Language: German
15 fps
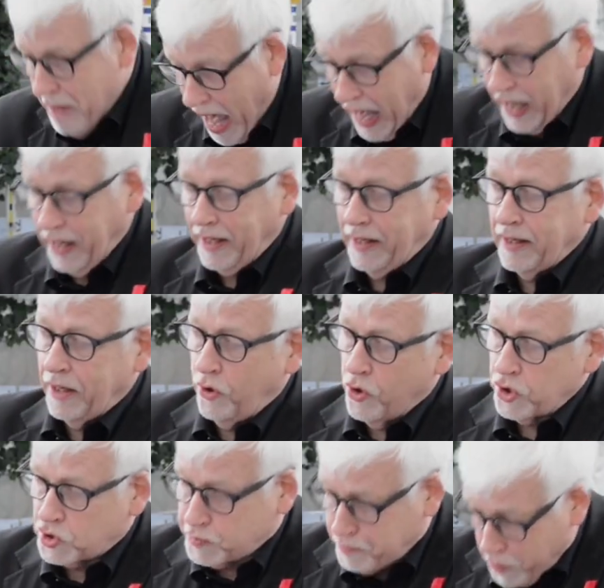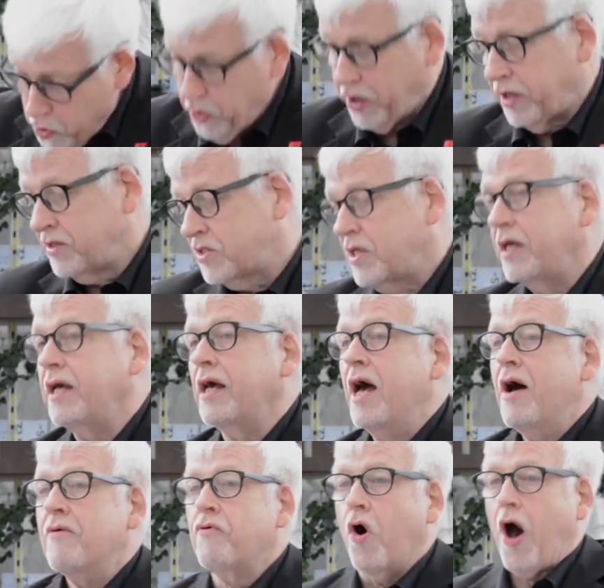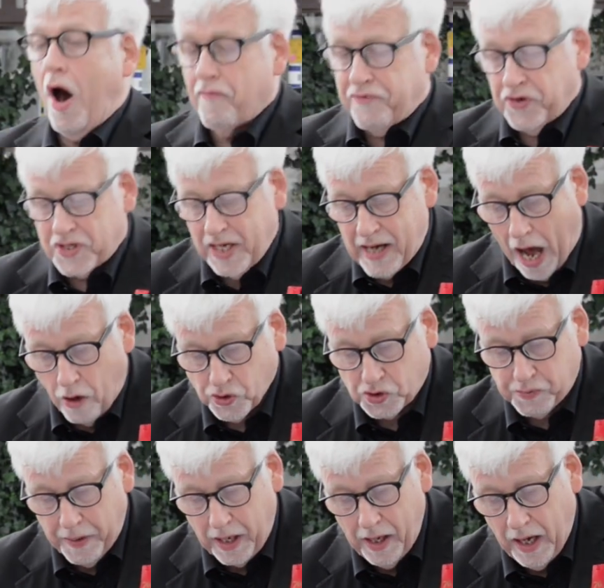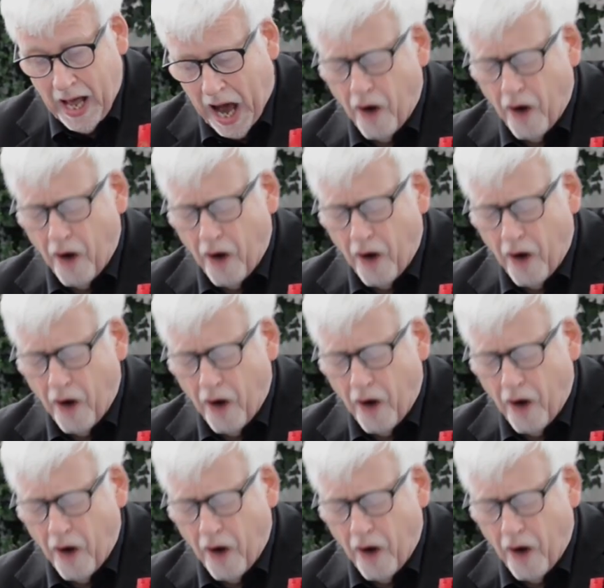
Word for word: merken und spüren Sie, worauf ich hinaus will?